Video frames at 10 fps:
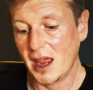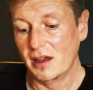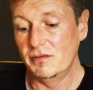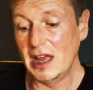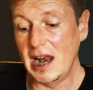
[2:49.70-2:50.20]

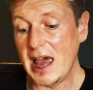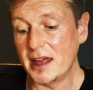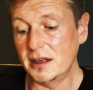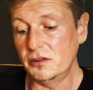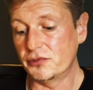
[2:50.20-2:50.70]
Wir
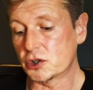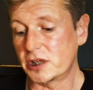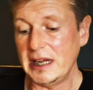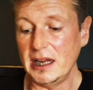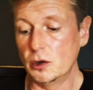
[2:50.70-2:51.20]
lernen,
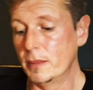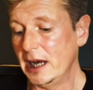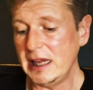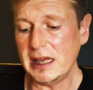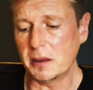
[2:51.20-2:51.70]
verstehen,
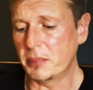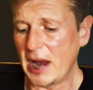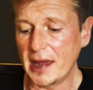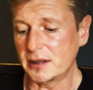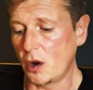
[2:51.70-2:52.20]
überlegen,
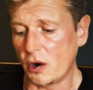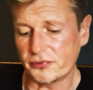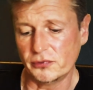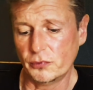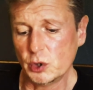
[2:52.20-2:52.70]
planen,
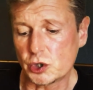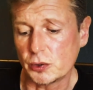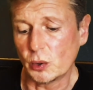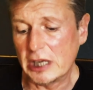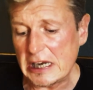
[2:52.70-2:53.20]
hoffen, wünschen
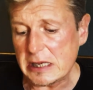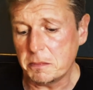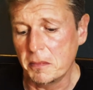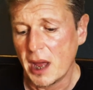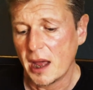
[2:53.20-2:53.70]
und
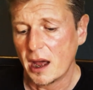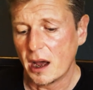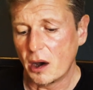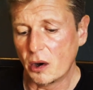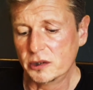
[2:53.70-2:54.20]
lieben
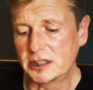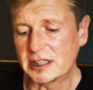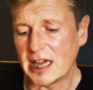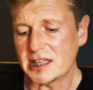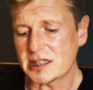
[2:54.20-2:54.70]
und
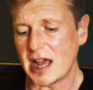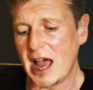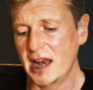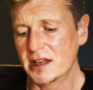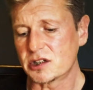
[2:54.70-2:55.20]
das
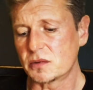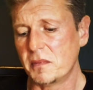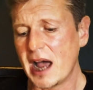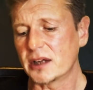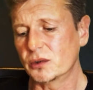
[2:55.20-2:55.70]
alles
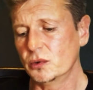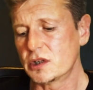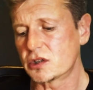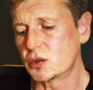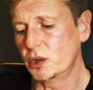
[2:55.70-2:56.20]
macht
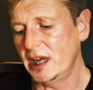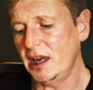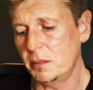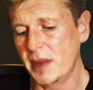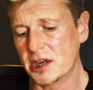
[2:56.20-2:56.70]
uns zu
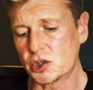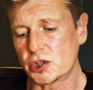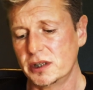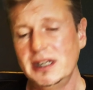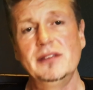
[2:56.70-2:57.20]
den
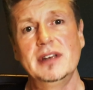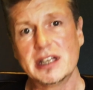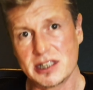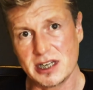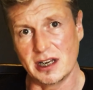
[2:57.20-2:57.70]
Menschen, die wir
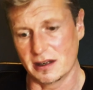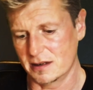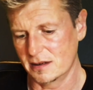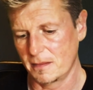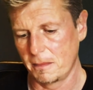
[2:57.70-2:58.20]
sind.